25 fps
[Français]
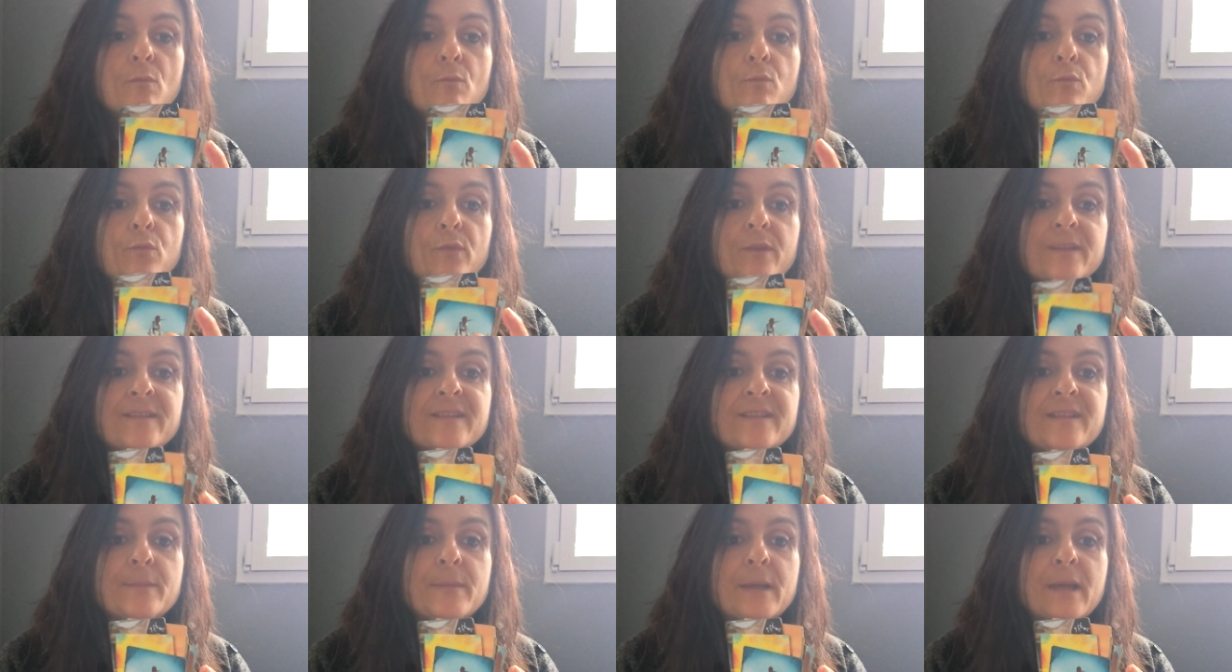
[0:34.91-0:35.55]
pour
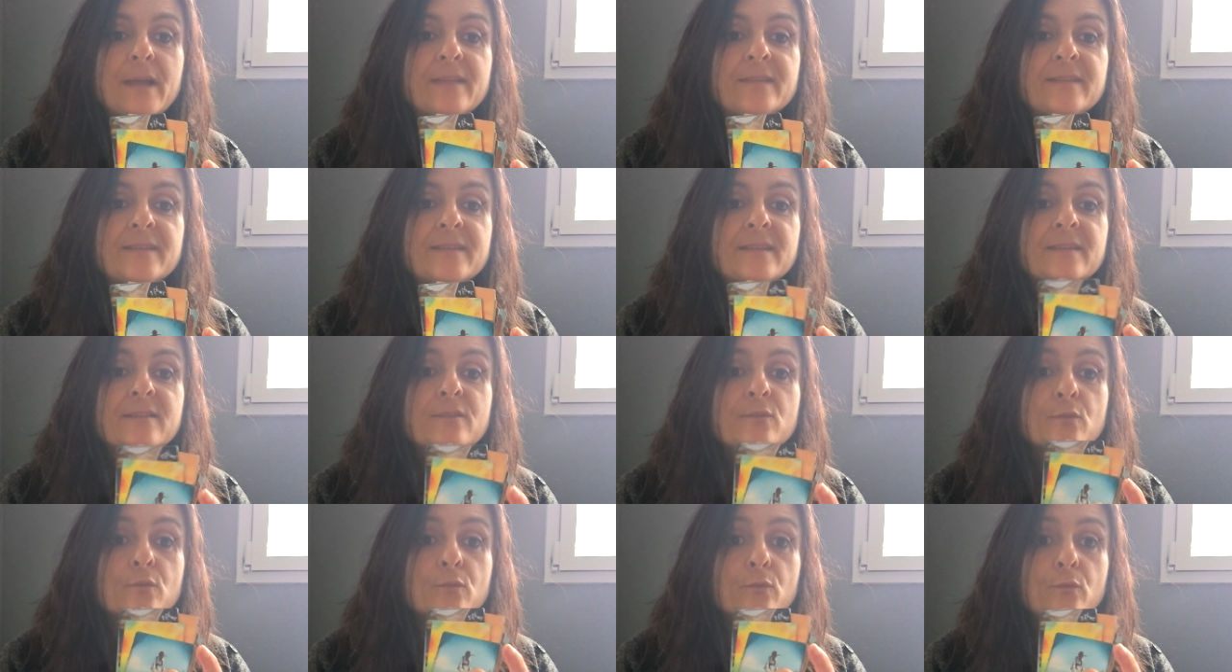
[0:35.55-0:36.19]
laisser partir
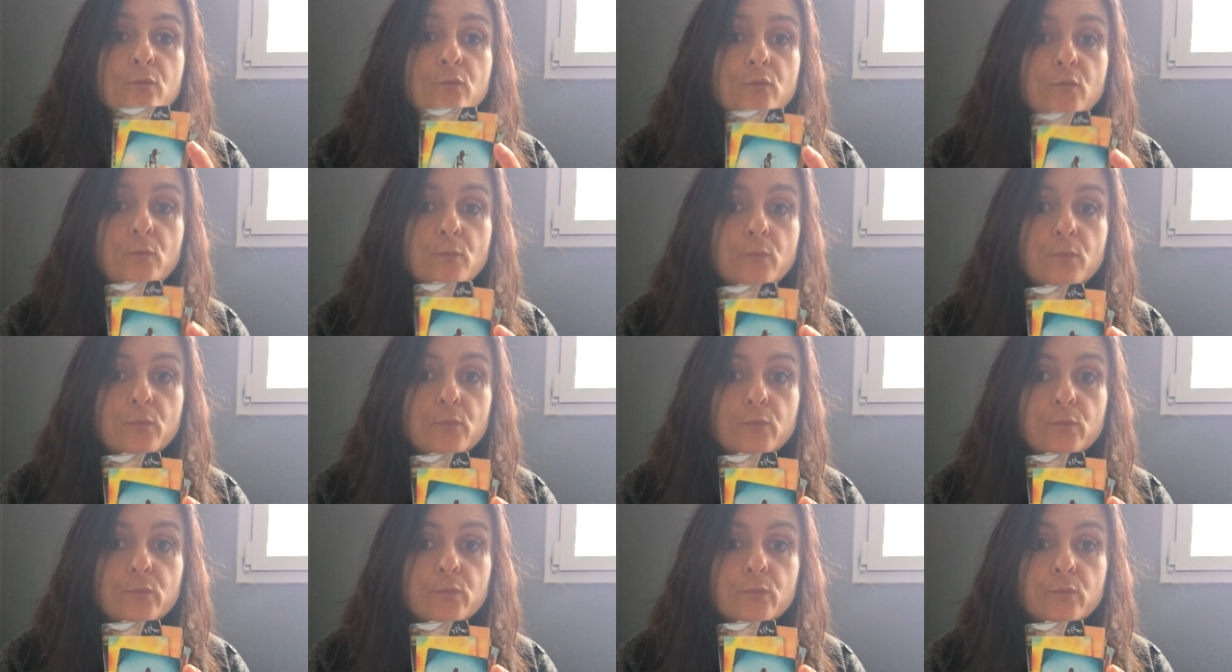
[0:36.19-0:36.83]
ce qu'on ne veut
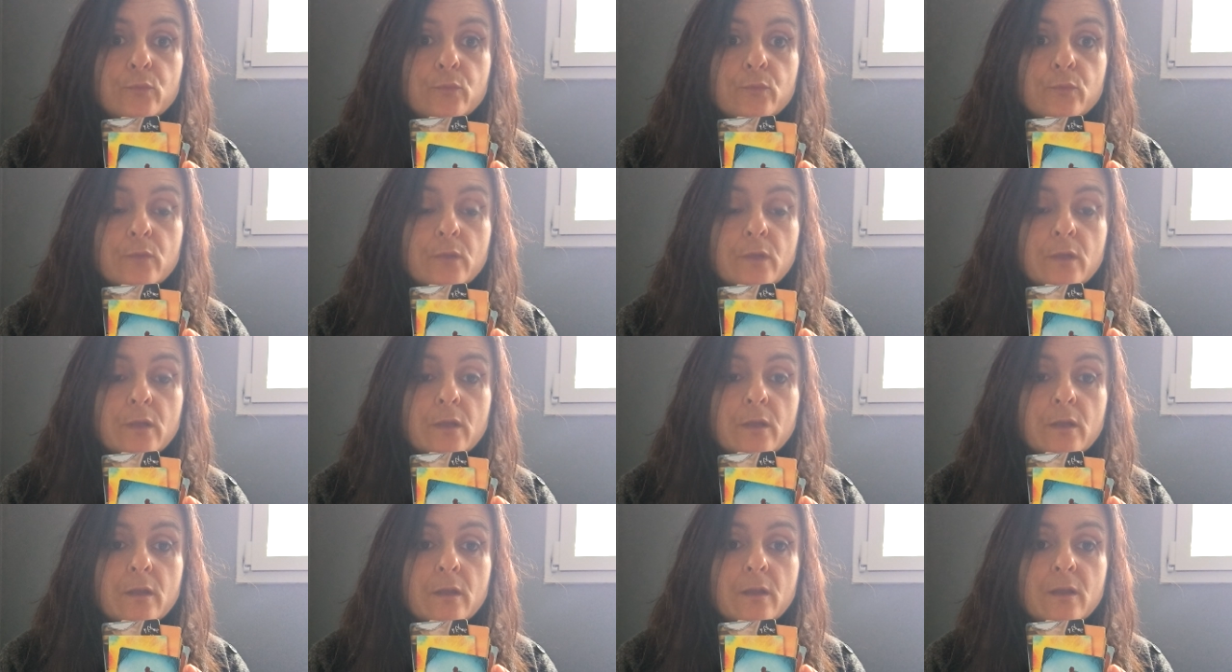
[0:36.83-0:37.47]
plus,
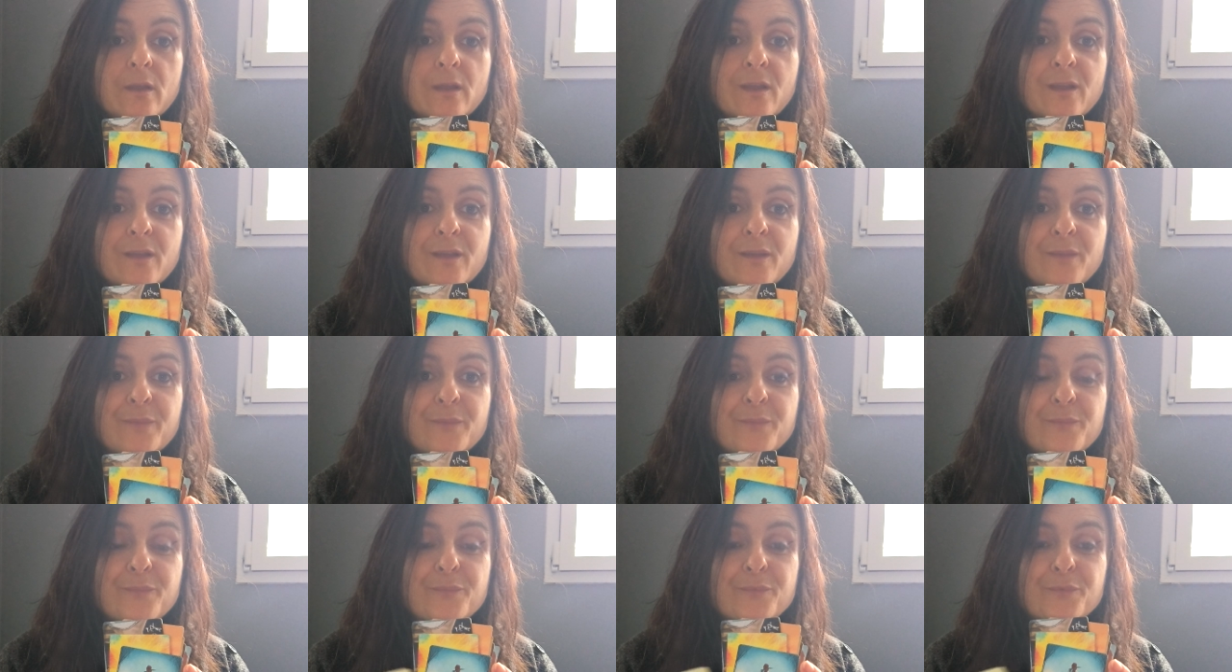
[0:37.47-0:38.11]
euh,
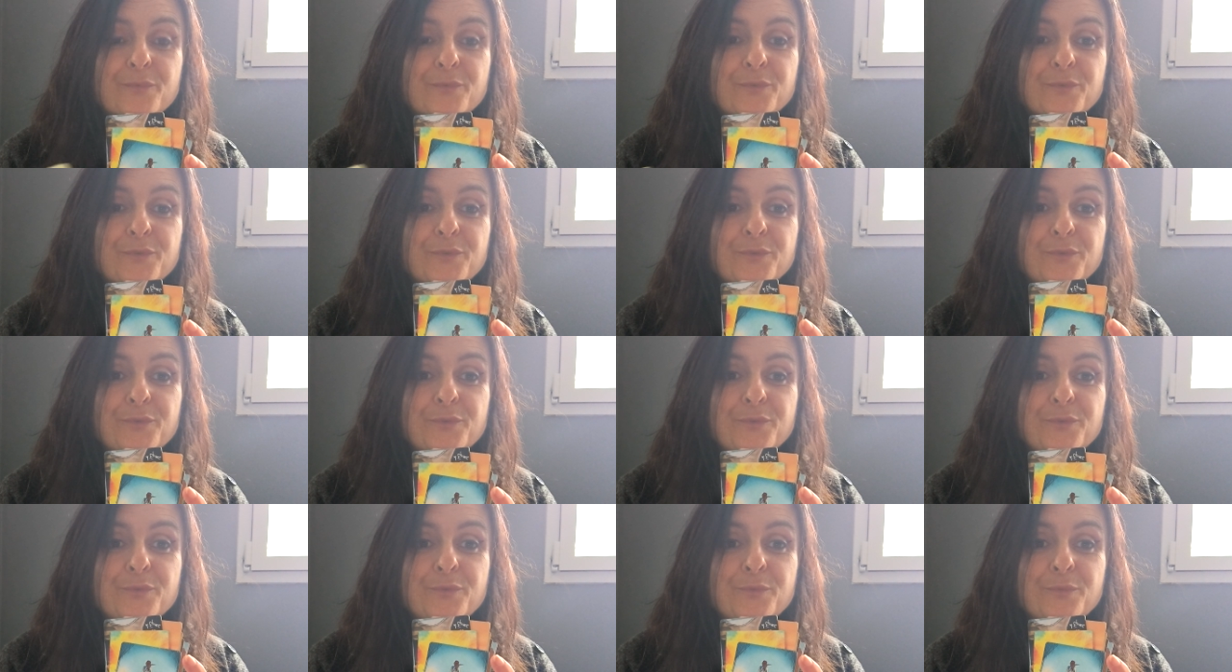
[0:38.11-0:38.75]
pour
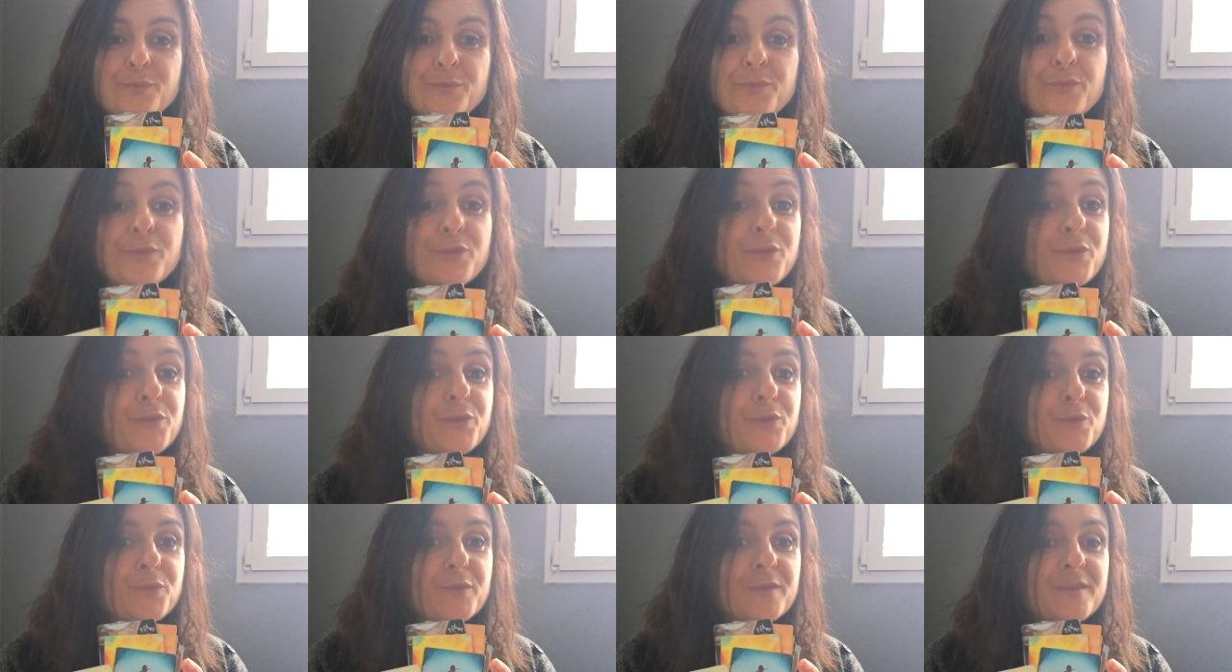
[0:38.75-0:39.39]
ne plus se
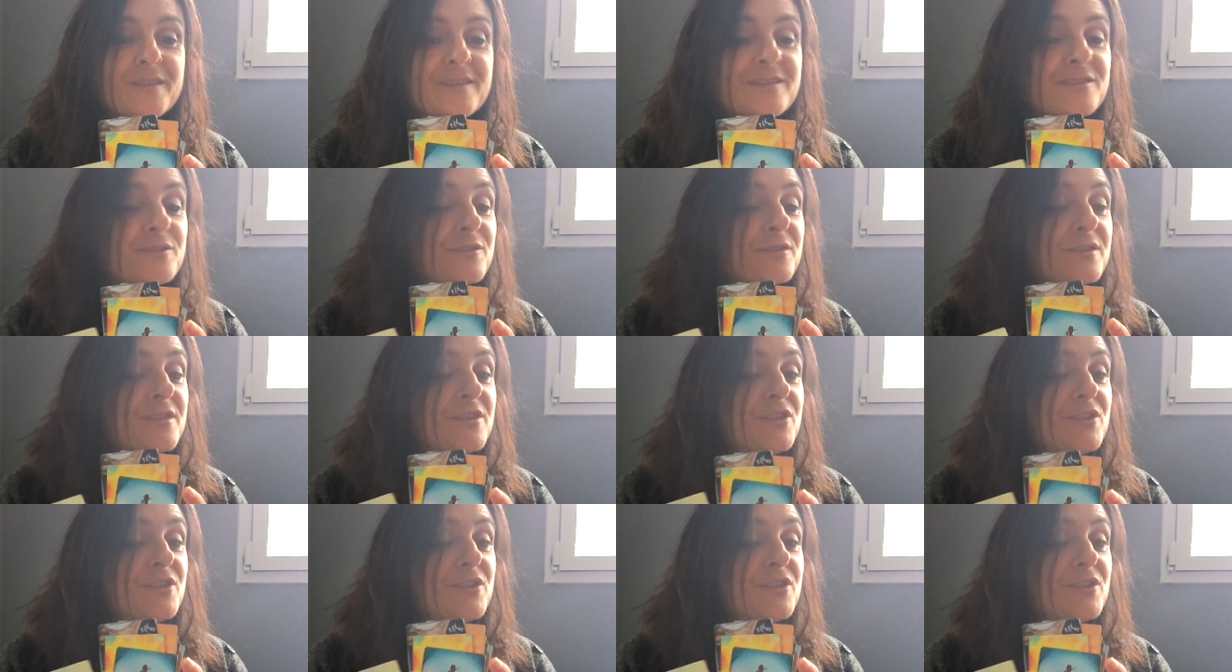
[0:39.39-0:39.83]
retourner sur